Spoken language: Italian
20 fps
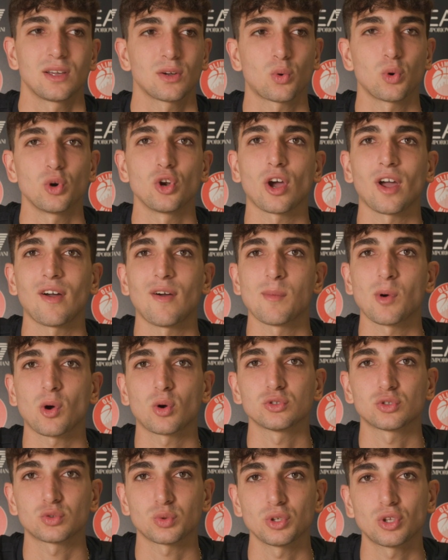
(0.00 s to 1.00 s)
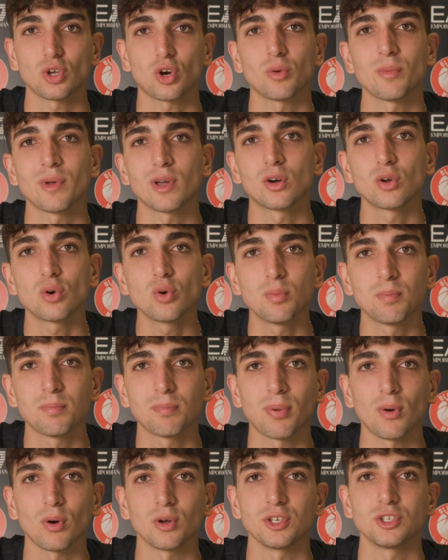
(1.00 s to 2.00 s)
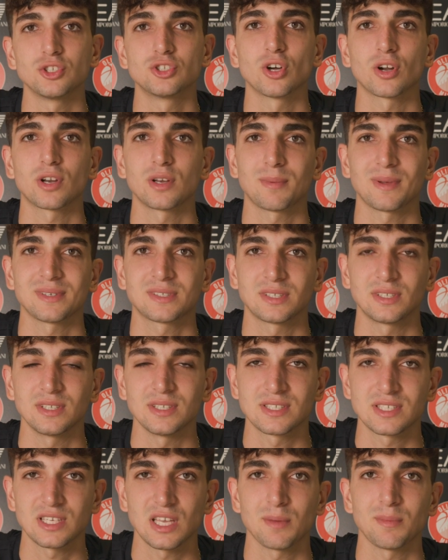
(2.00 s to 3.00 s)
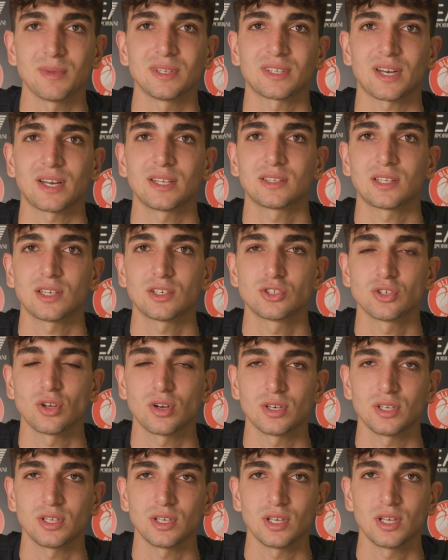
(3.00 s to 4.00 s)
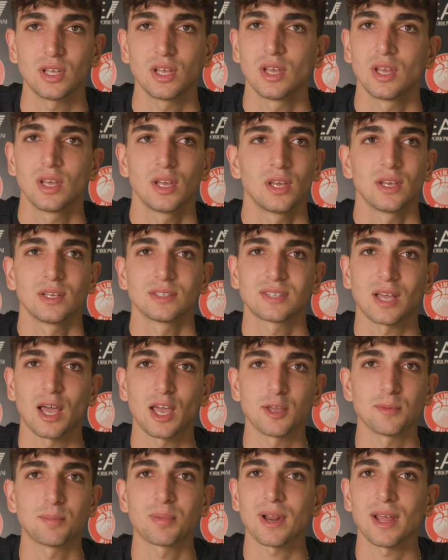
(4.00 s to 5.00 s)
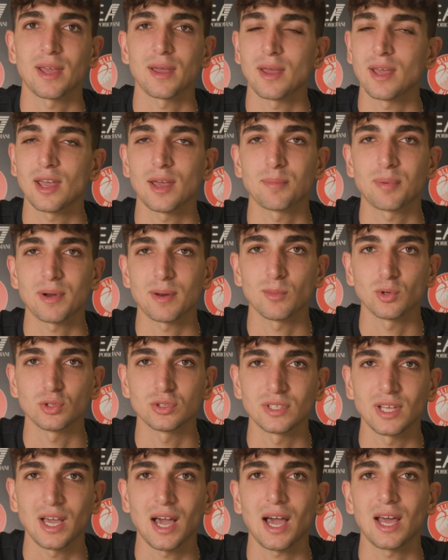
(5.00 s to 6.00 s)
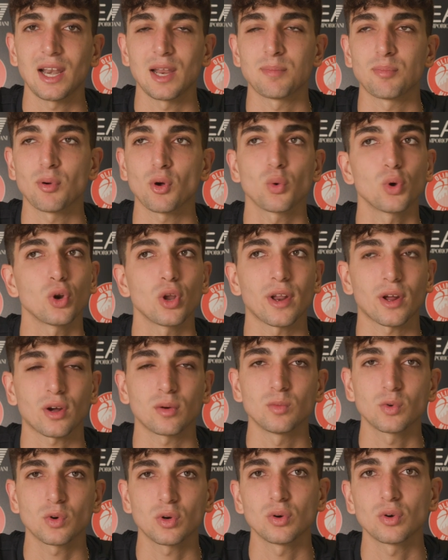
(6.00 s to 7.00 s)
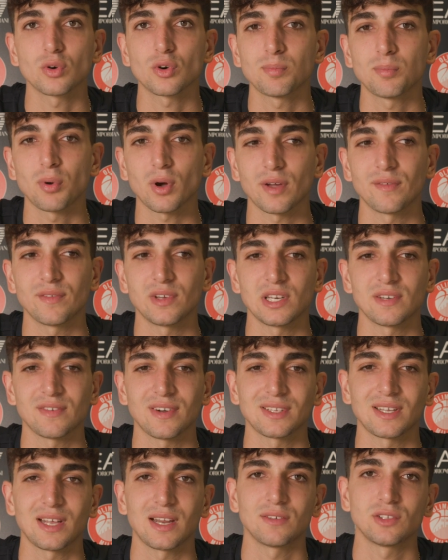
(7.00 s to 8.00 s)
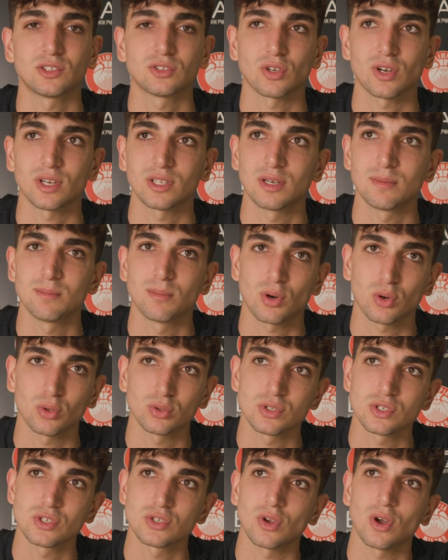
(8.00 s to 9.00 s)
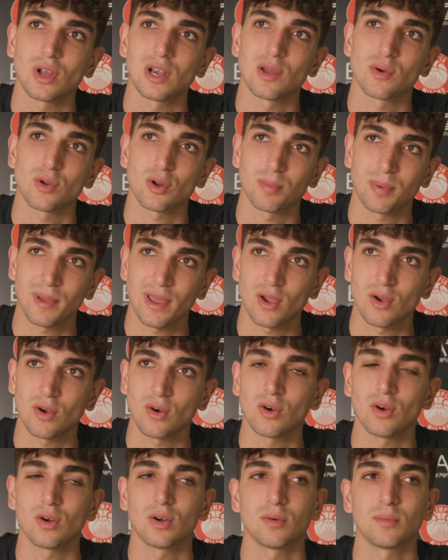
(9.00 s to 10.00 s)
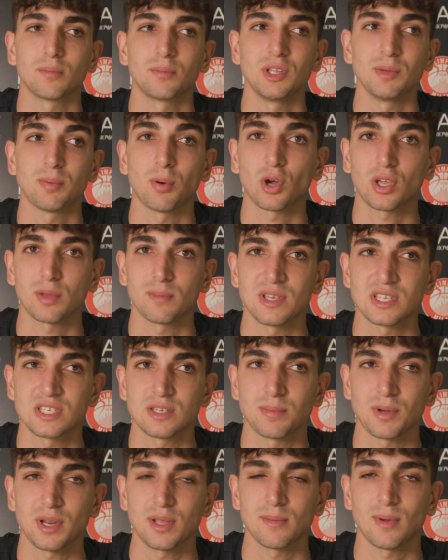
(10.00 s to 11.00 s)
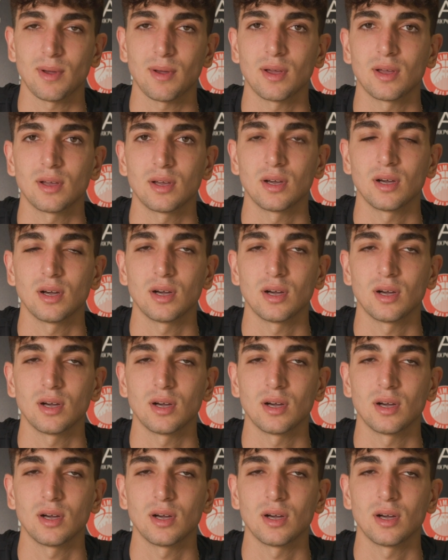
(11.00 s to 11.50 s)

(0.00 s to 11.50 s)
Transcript: quello che avevamo costruito come gruppo, i giorni passati insieme, 30 giorni sai, pre, pre-mondiale, poi quello era comunque un gruppo che veniva dalla vittoria del bronzo all'europeo di pochi mesi prima